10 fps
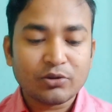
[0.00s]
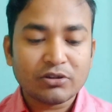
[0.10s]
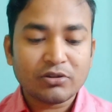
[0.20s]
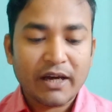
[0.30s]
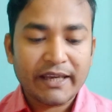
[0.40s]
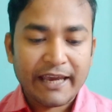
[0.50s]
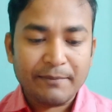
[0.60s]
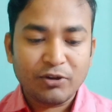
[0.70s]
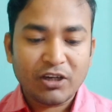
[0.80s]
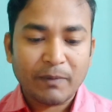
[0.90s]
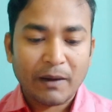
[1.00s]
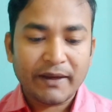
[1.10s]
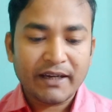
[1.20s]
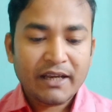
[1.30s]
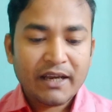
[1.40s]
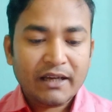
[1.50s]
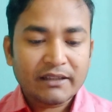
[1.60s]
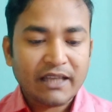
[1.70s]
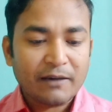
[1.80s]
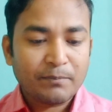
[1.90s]
করতে হয় এই ভিডিওটা পাবেন
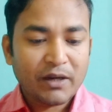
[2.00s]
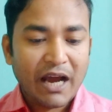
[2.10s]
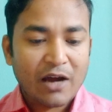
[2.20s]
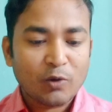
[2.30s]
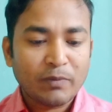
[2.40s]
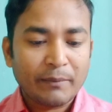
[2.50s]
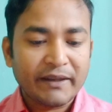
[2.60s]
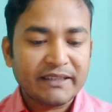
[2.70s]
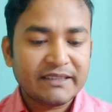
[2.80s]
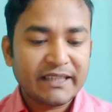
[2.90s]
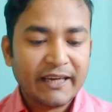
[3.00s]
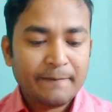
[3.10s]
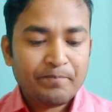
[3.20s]
তারপরে আরও পাবেন যে